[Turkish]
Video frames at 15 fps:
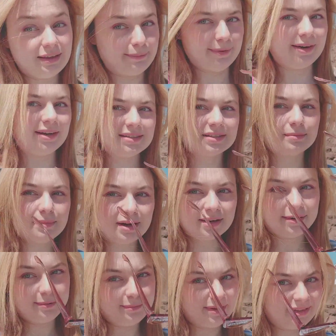E biraz da
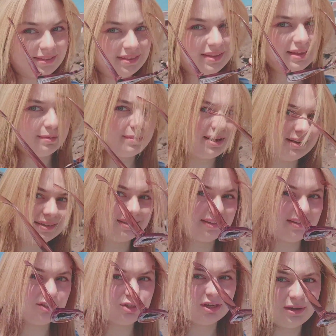mahrumiyet diye ben
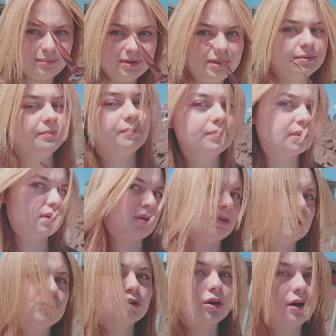hadi çekmedim.
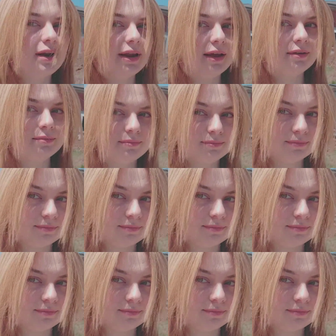Şöyle.